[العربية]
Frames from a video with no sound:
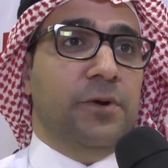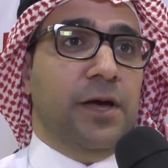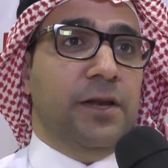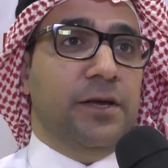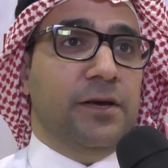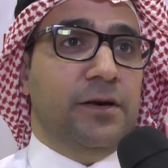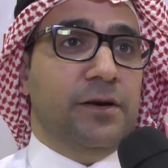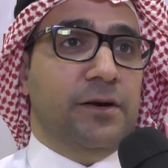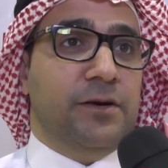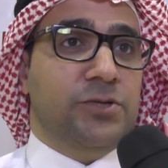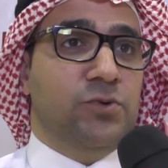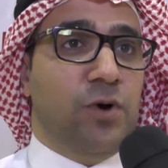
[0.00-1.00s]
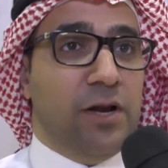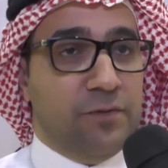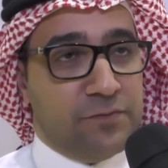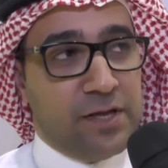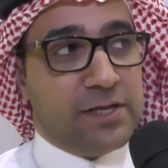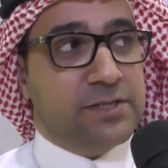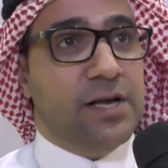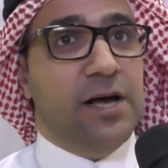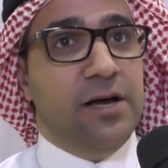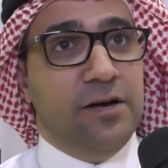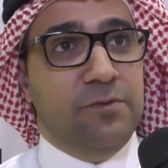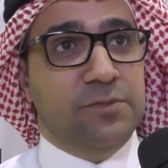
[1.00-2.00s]
يعني آه، سوالف افطار
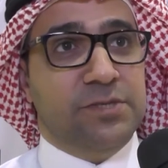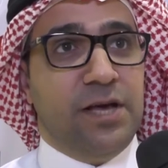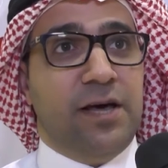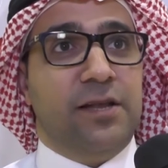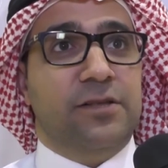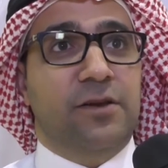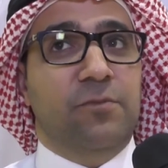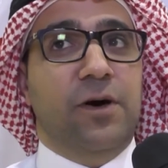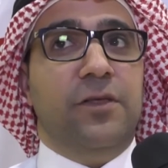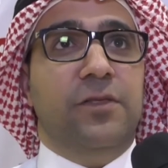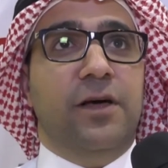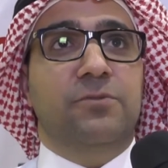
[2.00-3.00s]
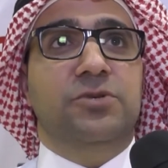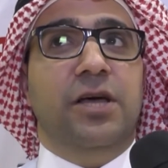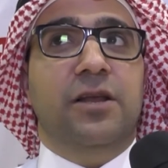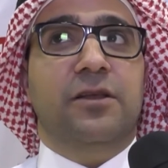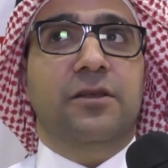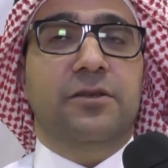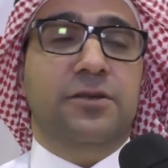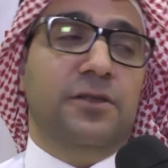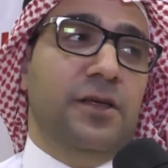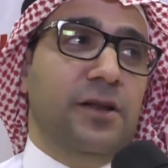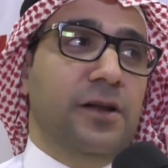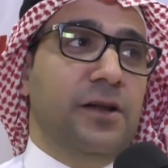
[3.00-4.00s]
صائم زياره المرضى المشاريع
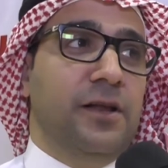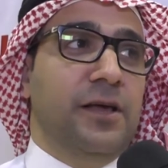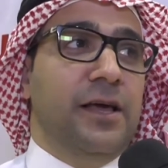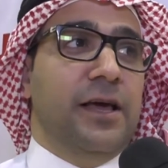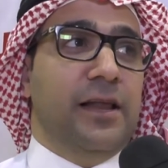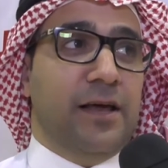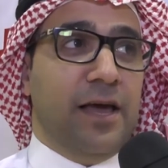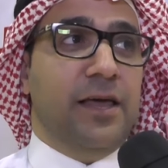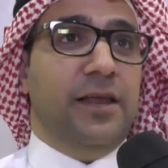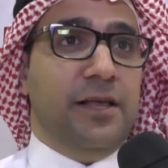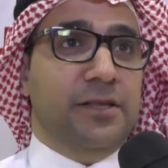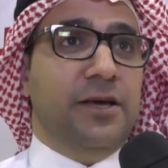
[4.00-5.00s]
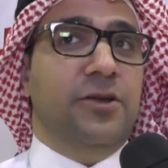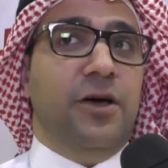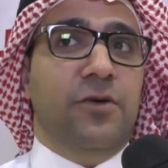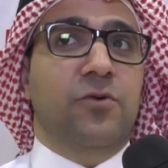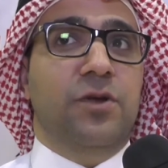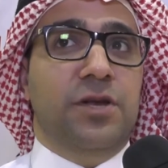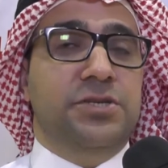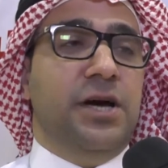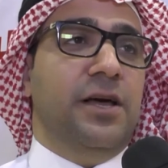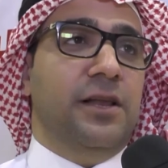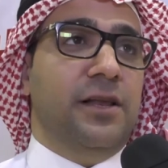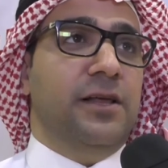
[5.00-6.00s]
الكثيره الخيريه اعتقد هذا هو
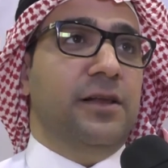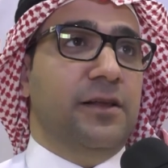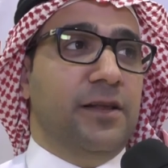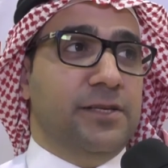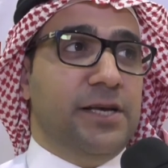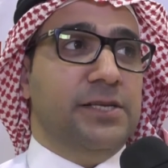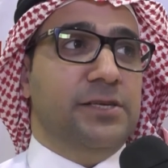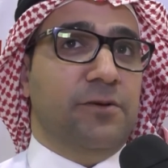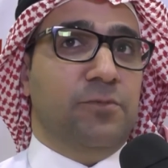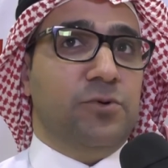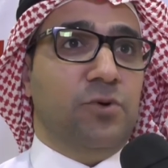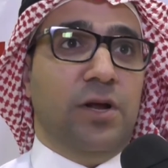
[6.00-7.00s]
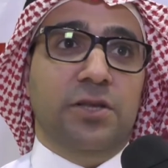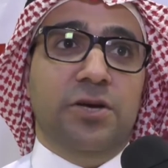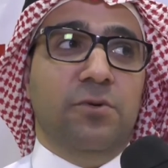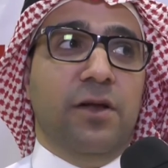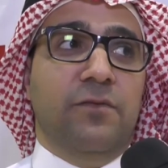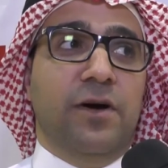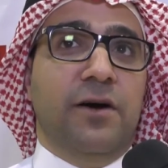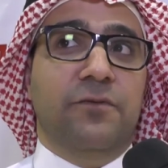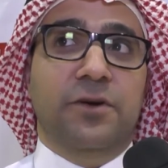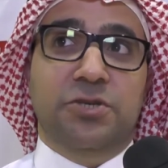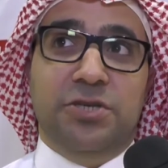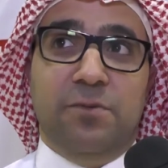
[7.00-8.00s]
النجاح الاساسي للبطوله يعطيكم الف
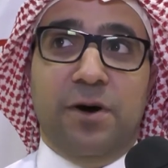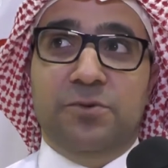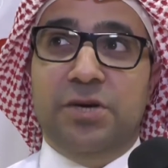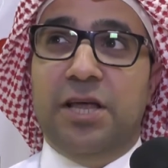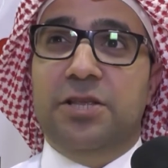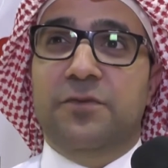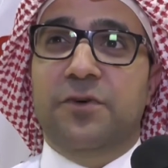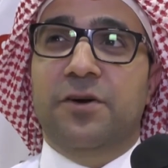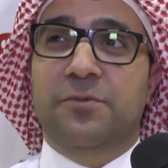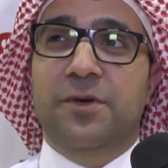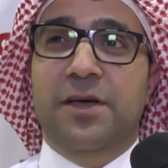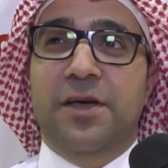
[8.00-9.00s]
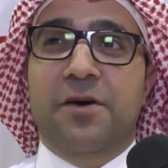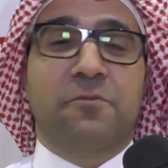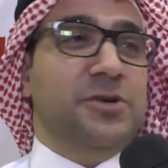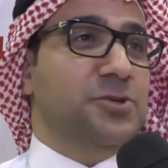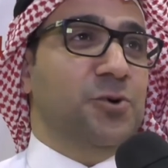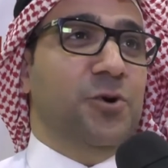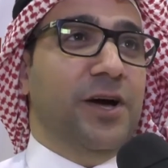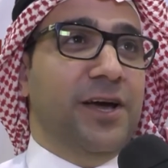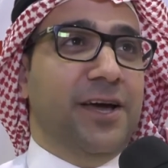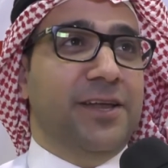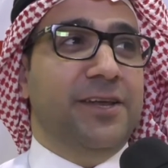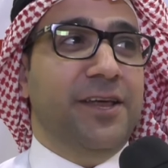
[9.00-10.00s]
عافيه الشباب شاردة فيهم مجروحه
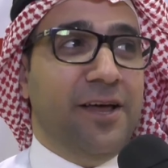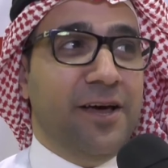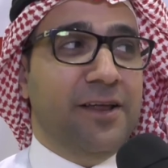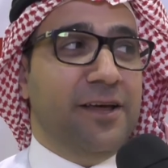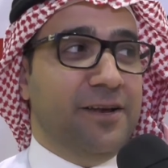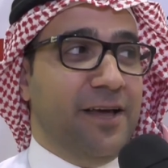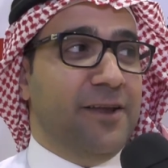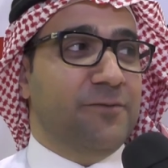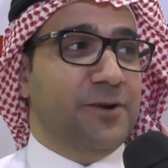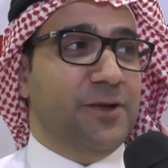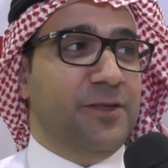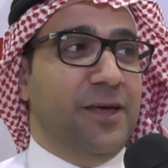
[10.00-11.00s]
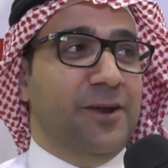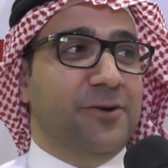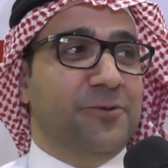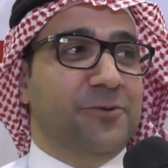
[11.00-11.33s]
يعني يعني اعرف الكثير